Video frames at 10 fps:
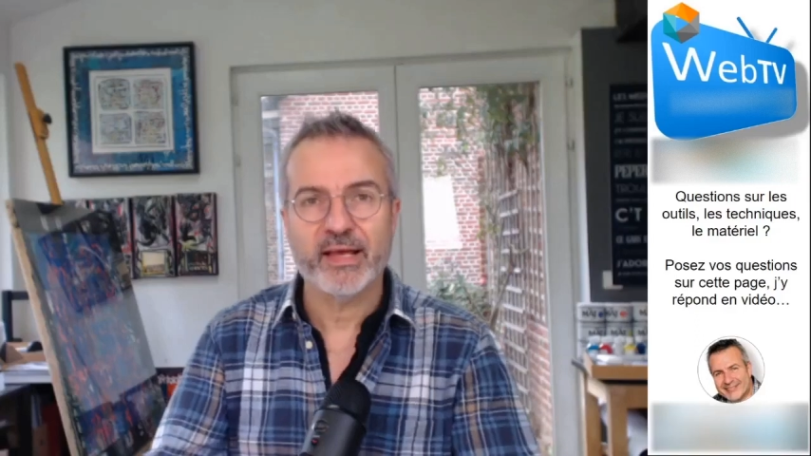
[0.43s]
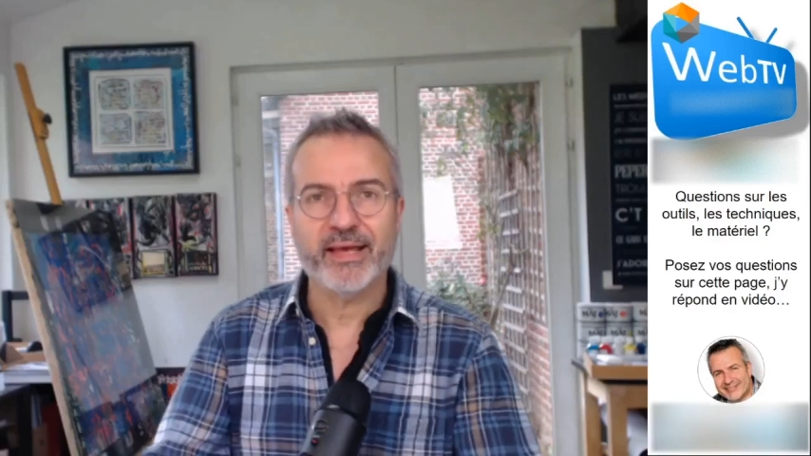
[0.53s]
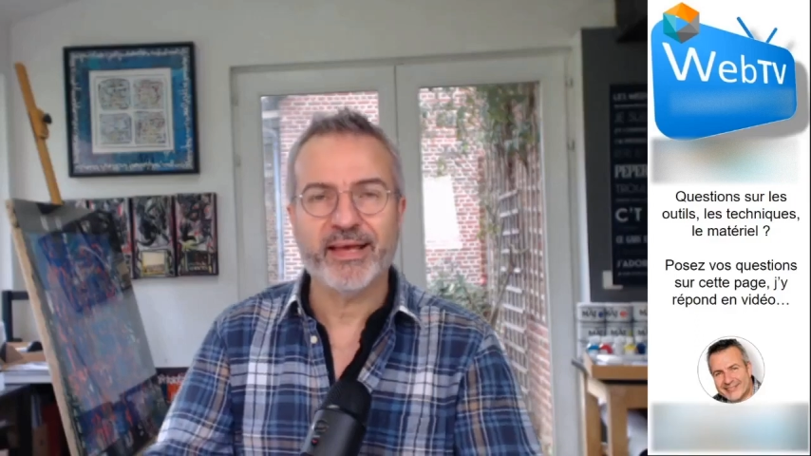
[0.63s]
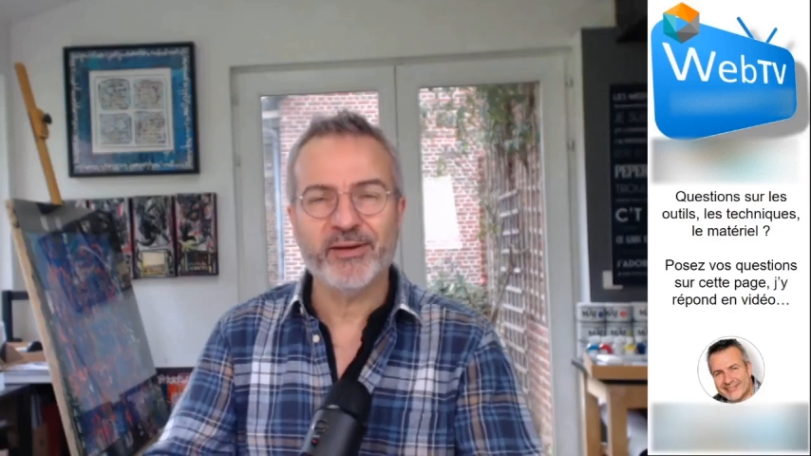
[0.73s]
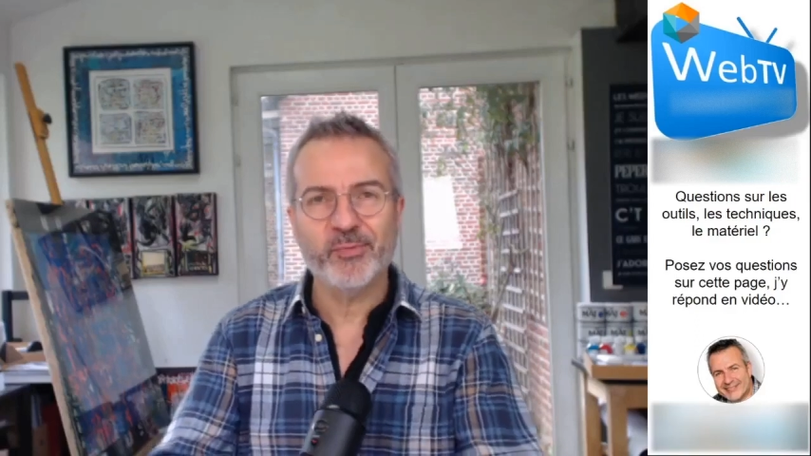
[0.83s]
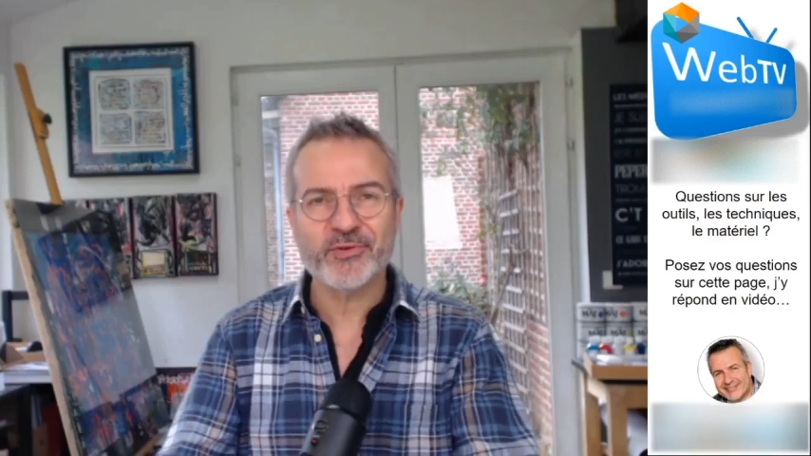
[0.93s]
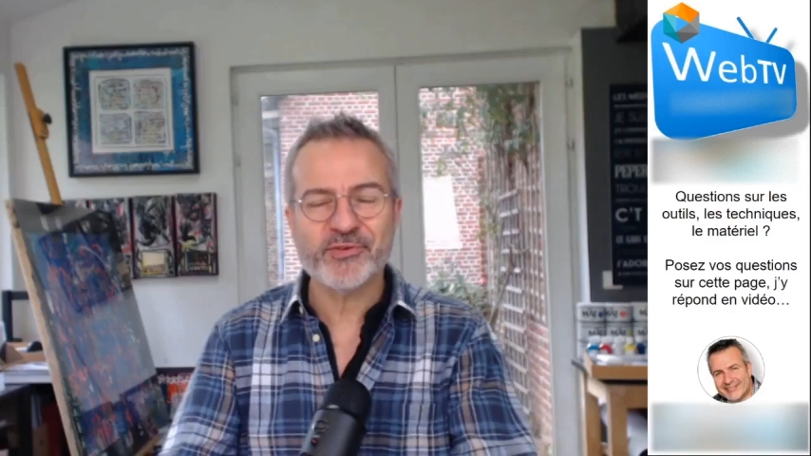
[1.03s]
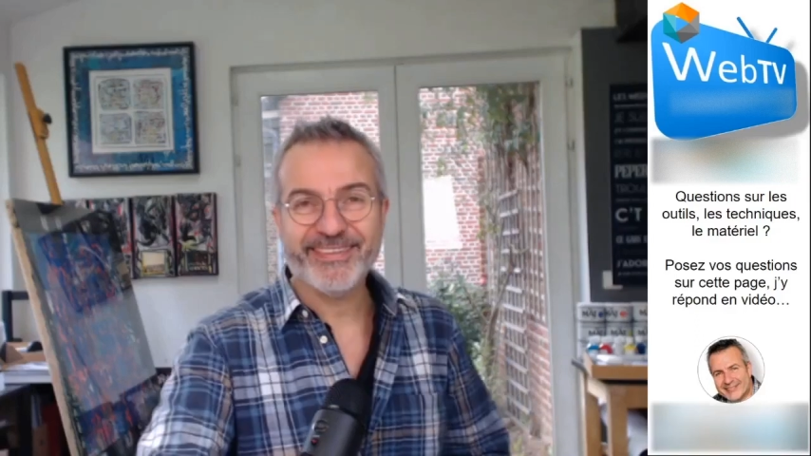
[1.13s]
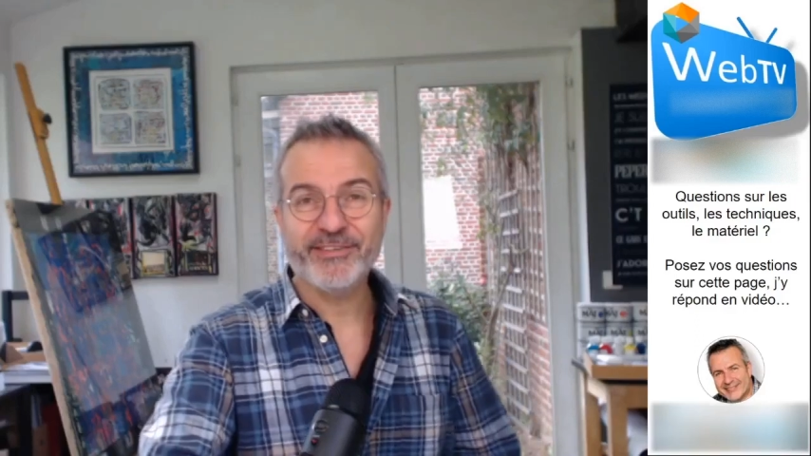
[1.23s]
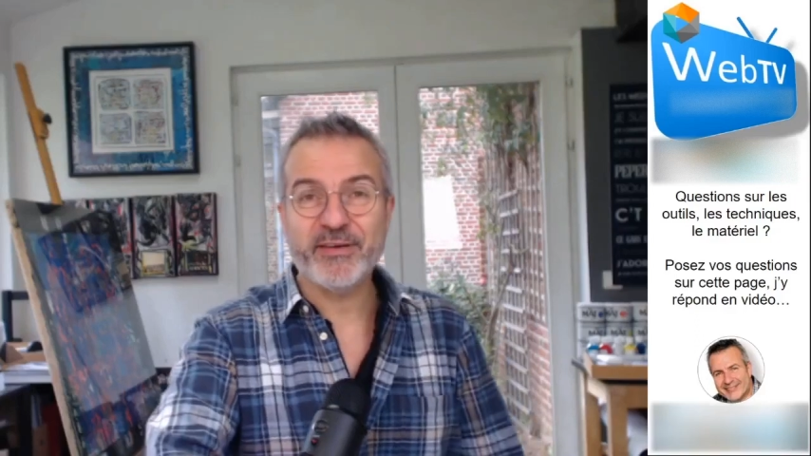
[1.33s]
Hello,
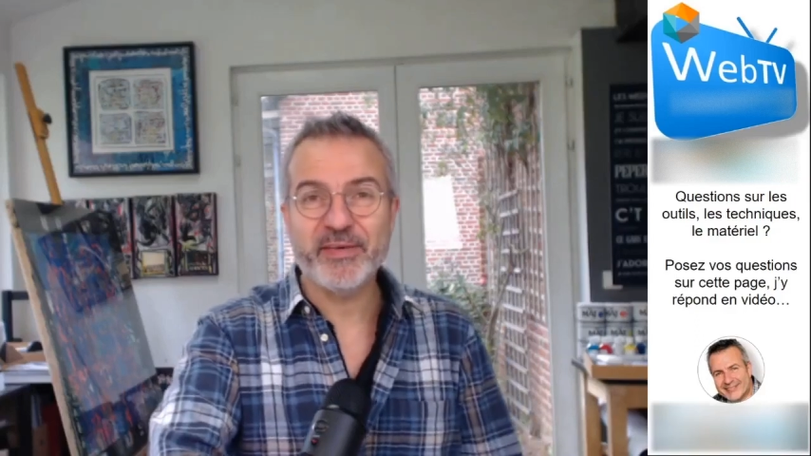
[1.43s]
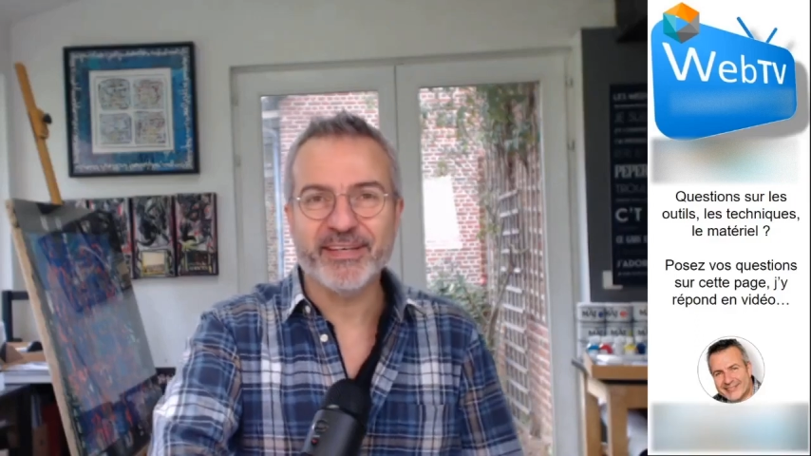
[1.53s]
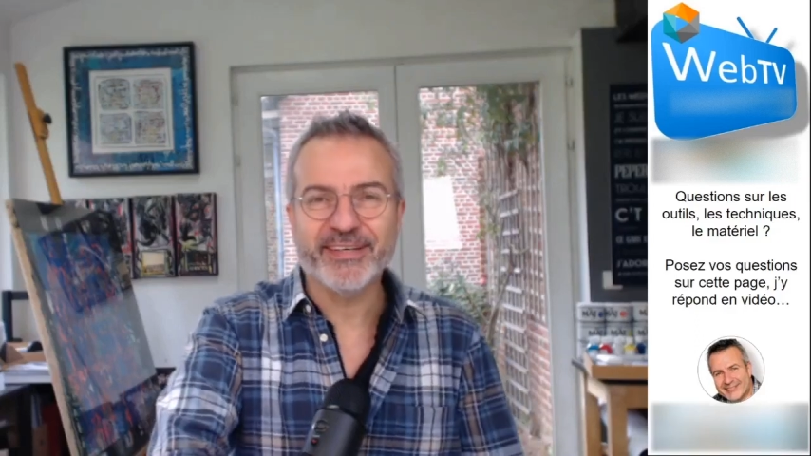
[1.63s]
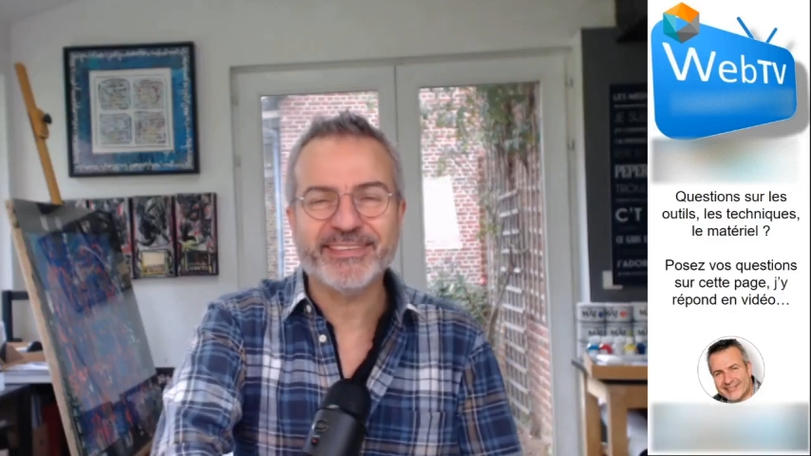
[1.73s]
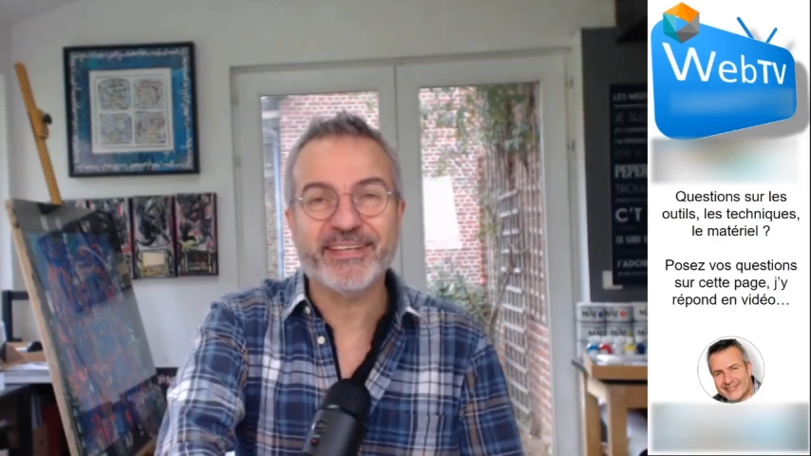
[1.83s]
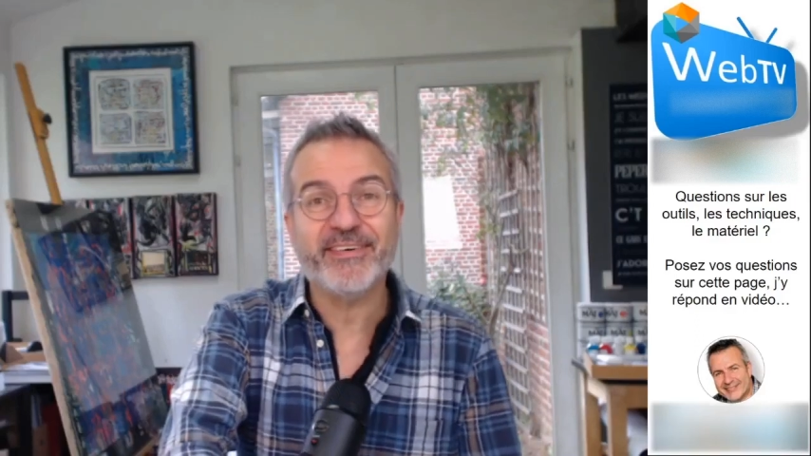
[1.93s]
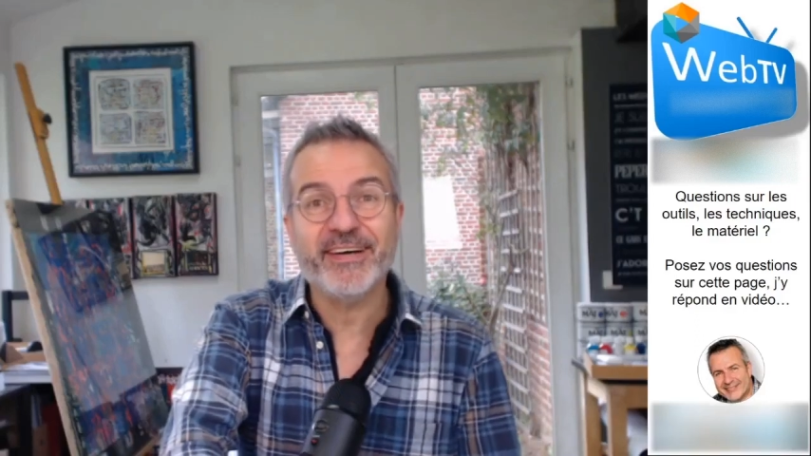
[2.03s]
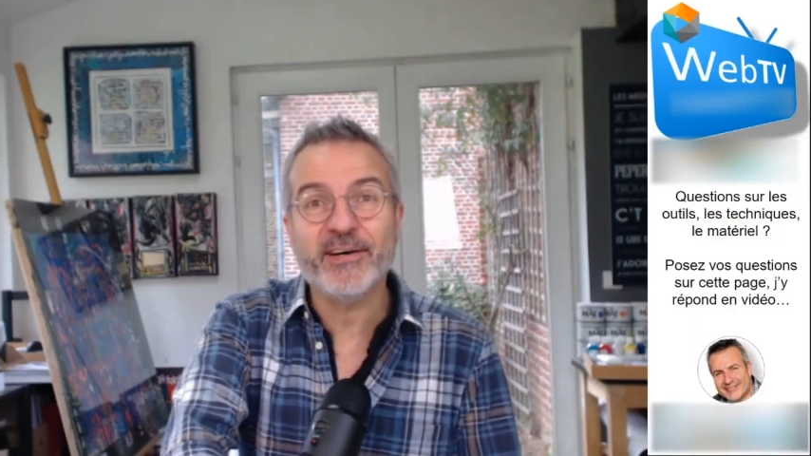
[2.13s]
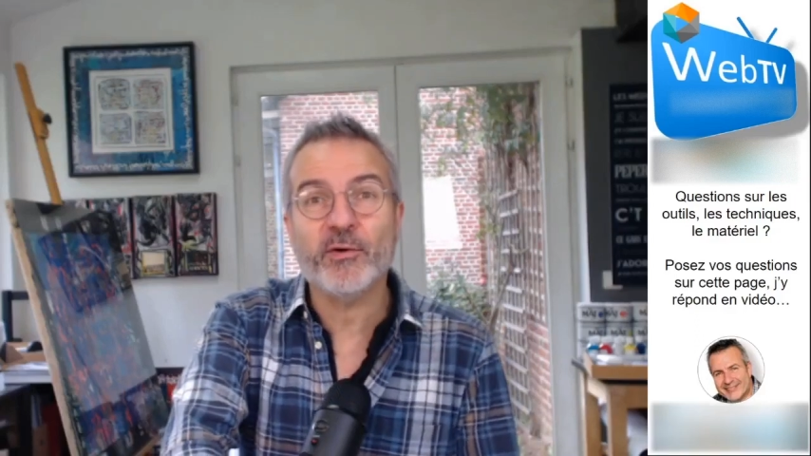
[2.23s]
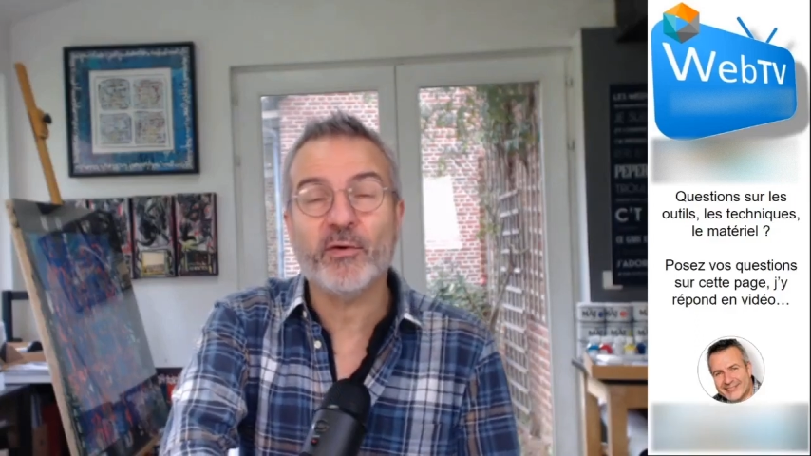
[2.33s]
bonjour, tout va bien Ça
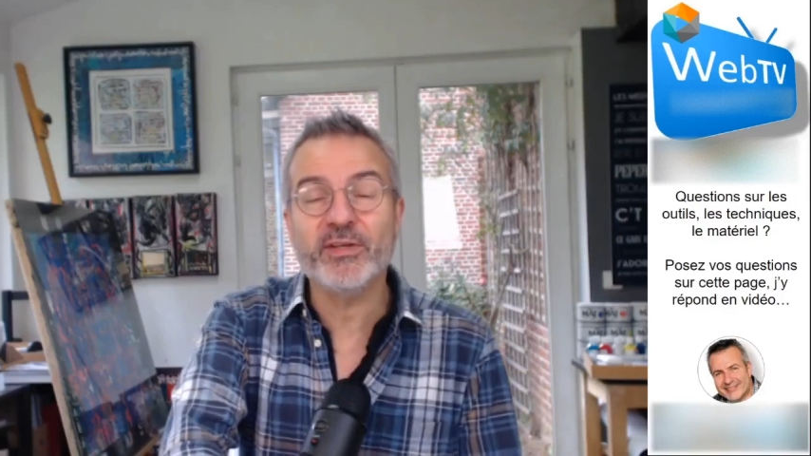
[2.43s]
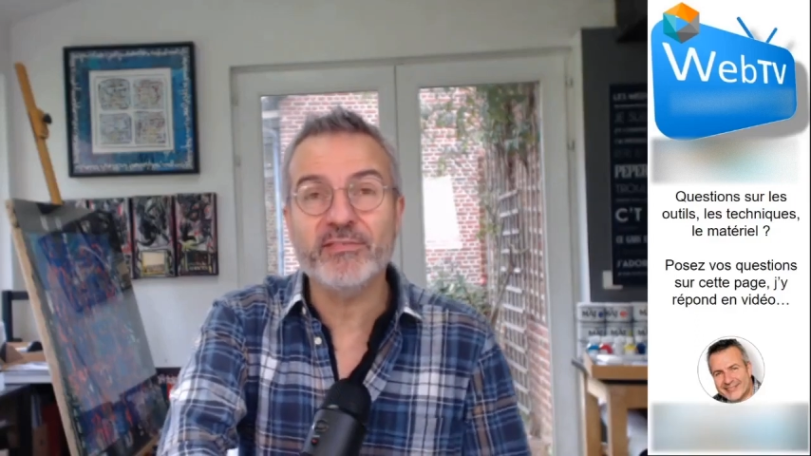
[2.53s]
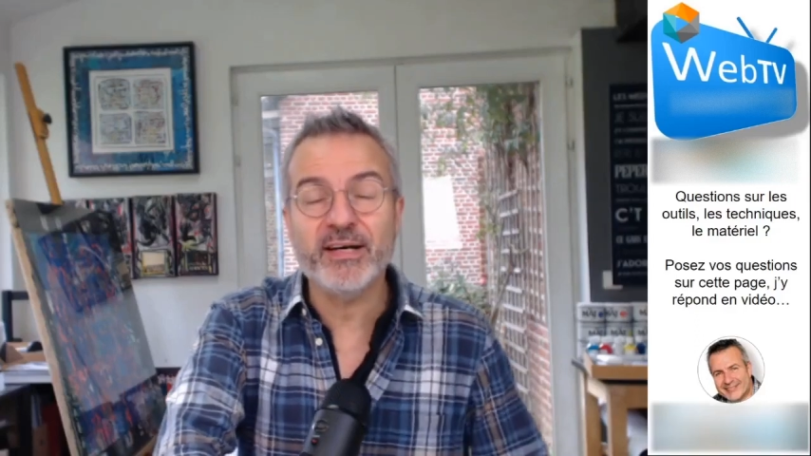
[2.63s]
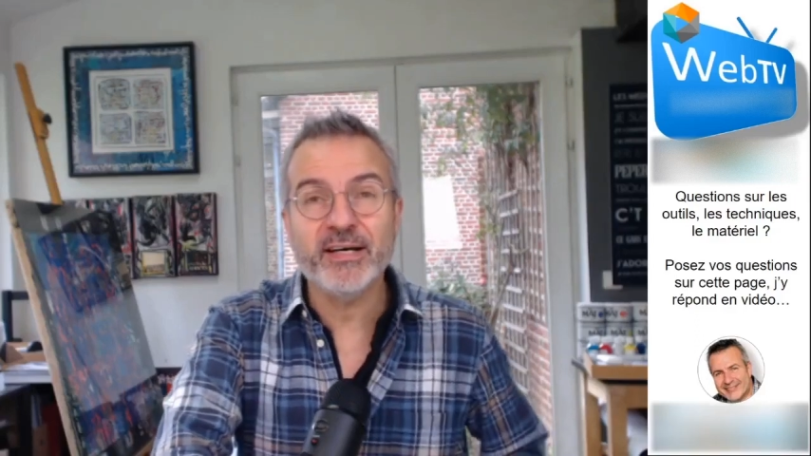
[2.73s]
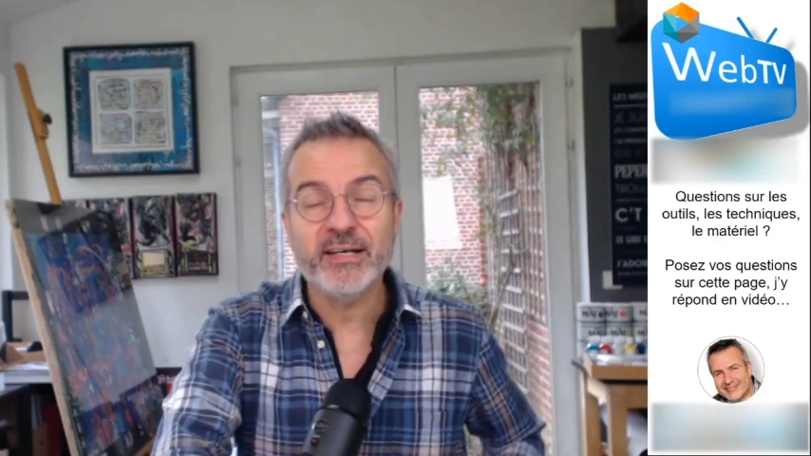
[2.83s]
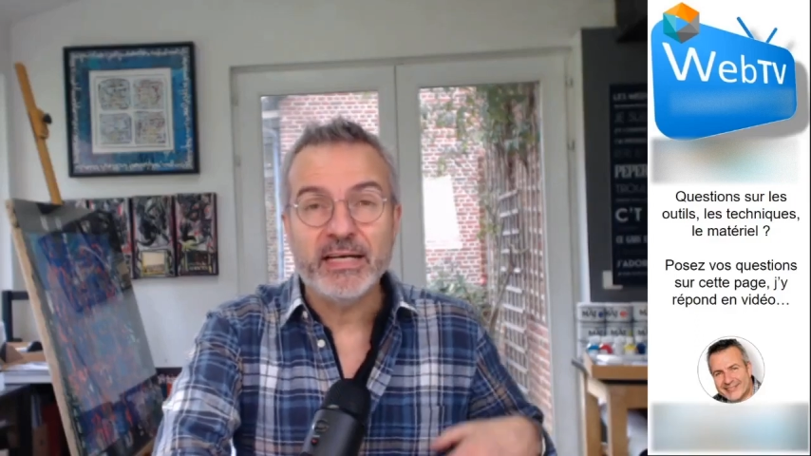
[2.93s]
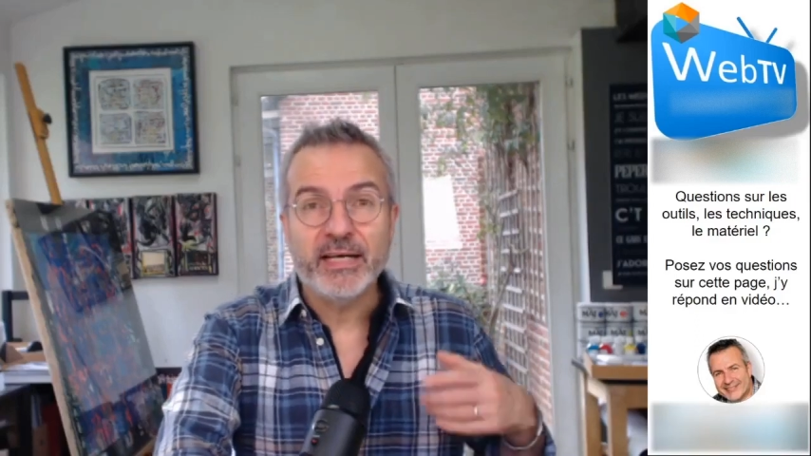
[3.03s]
va On y va